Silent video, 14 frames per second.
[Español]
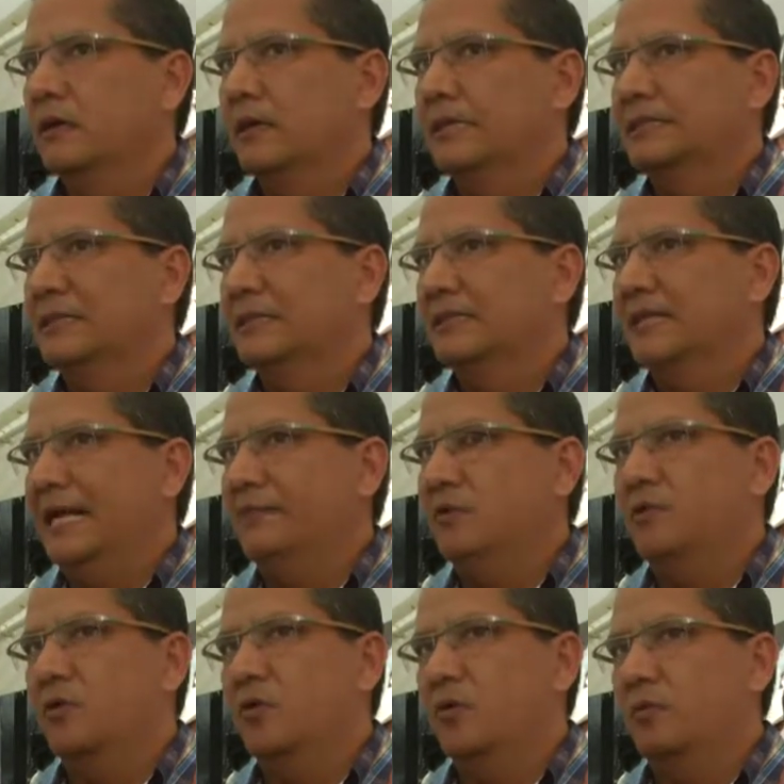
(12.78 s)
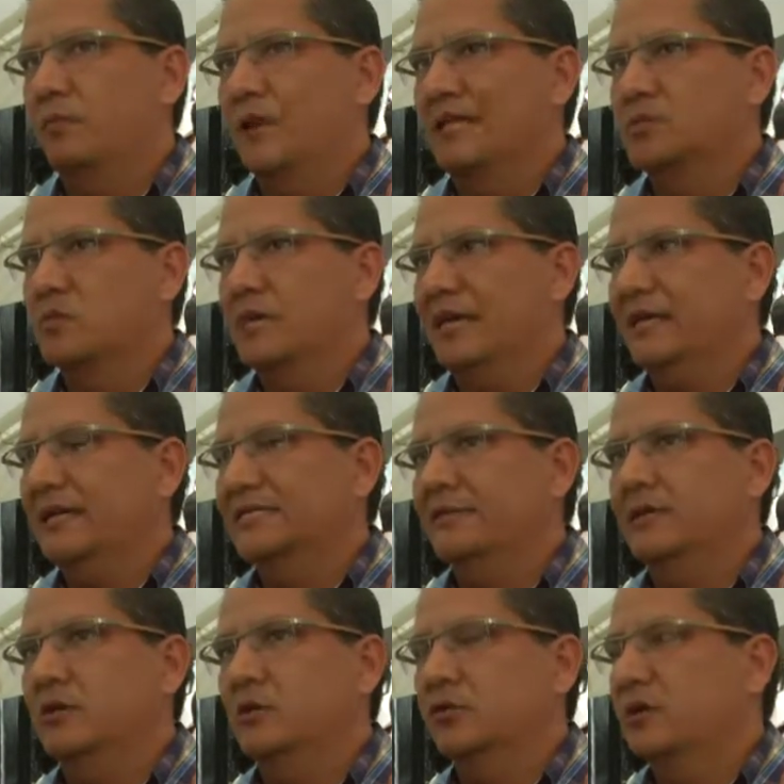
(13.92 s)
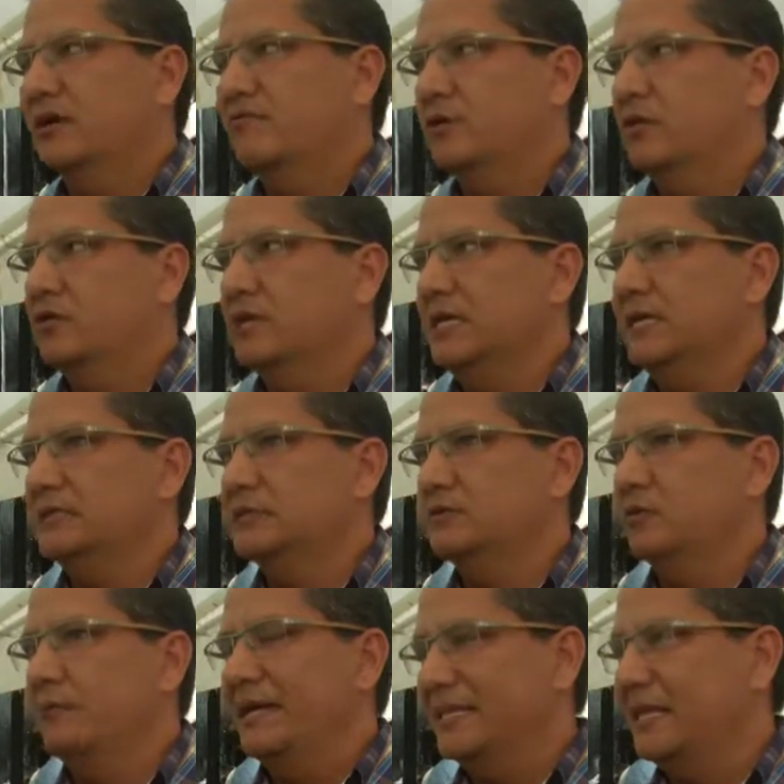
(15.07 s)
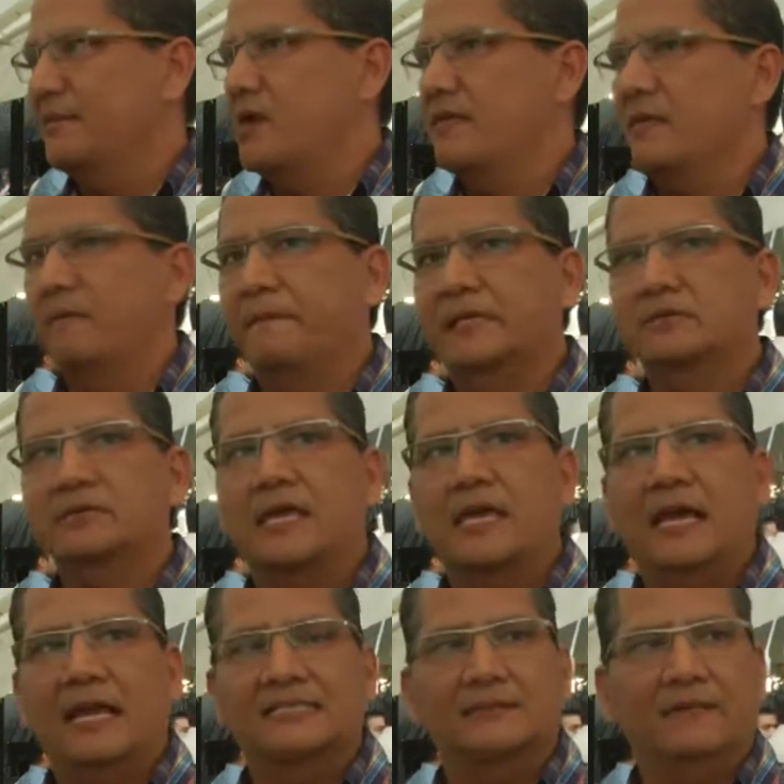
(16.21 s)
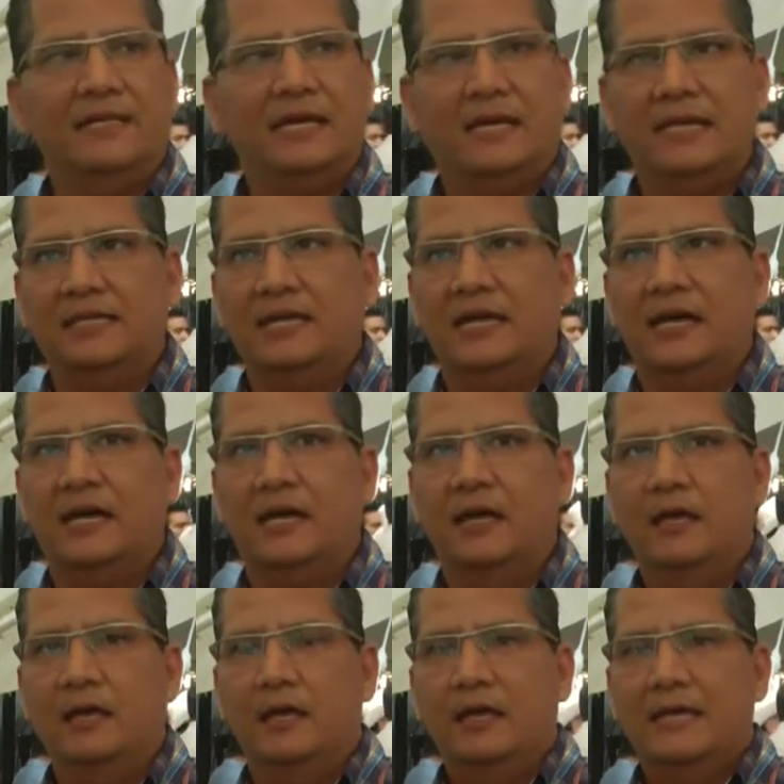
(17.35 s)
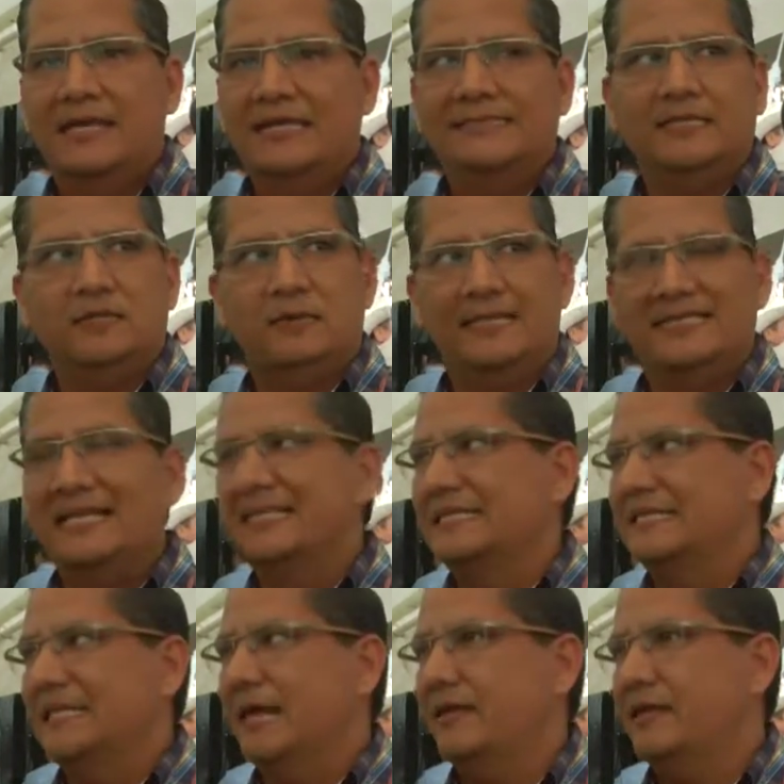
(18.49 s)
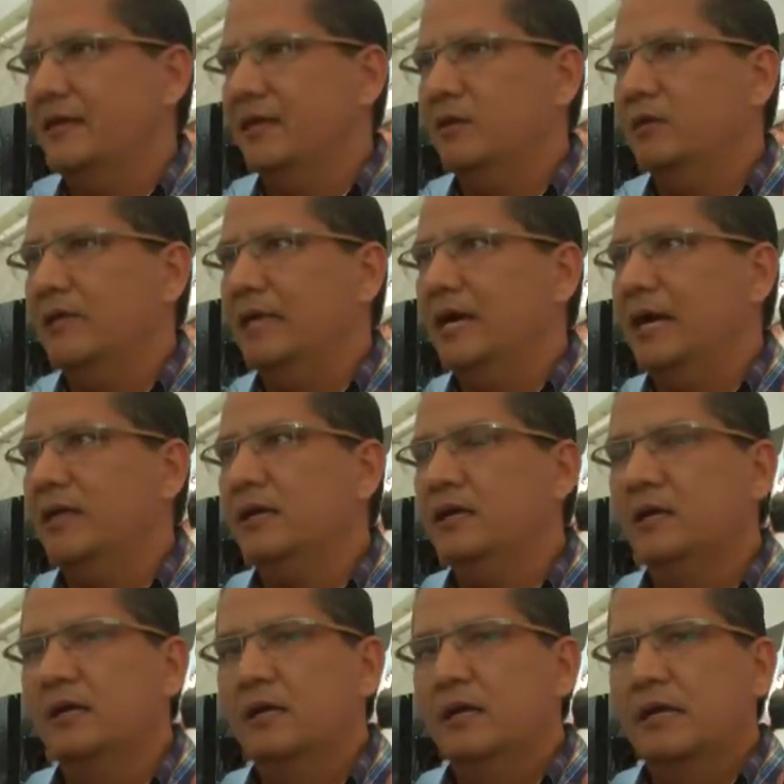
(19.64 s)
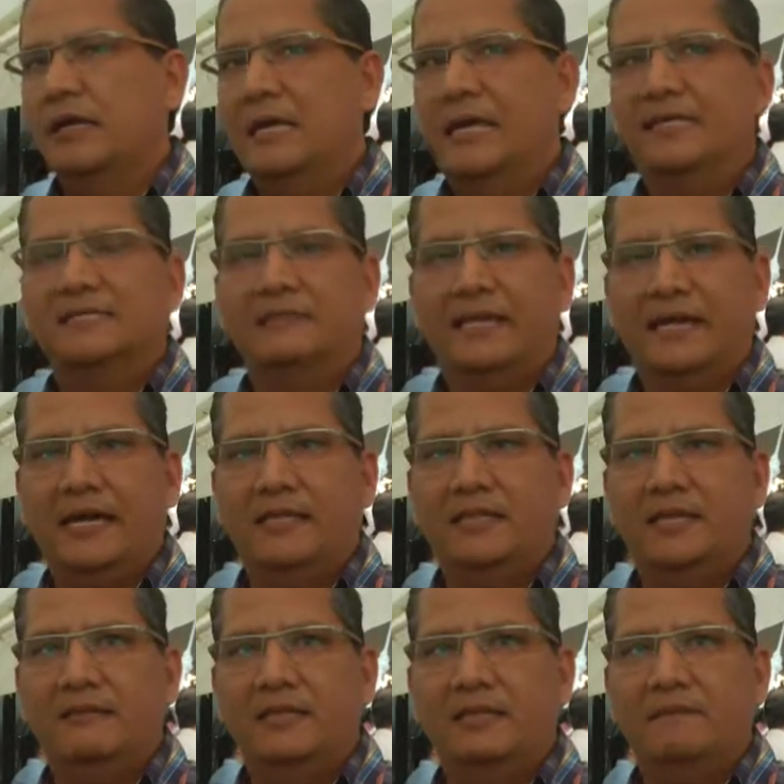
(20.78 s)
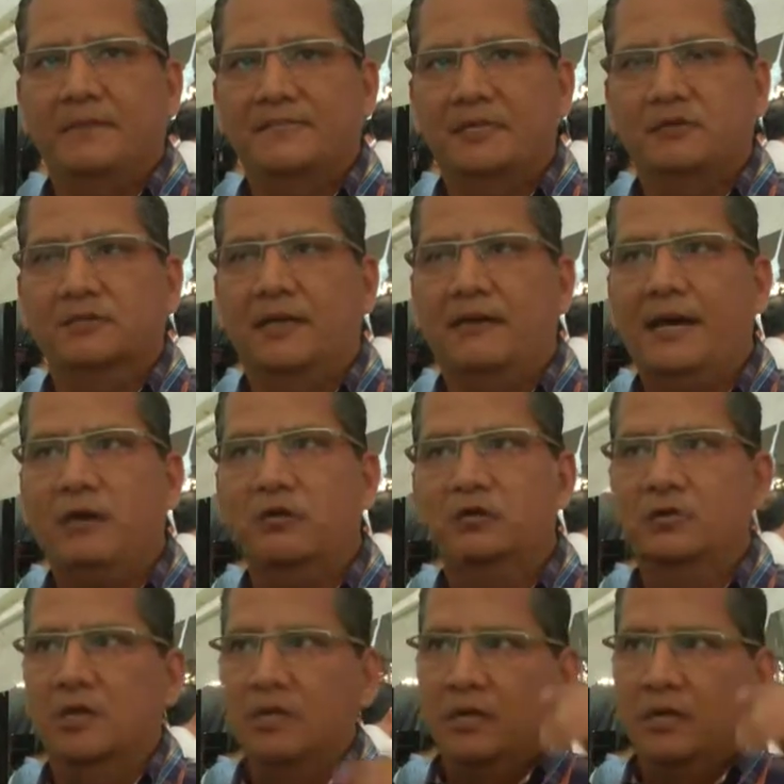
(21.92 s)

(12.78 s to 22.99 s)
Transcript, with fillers: es el tramo por, por, las comunidades que se llama Doctor Alfredo Díaz. Son 20 millones de pesos que ya la semana que entra, ya esta obra está licitada, ya adjudicada y ya la semana que entra deben empezar los trabajos.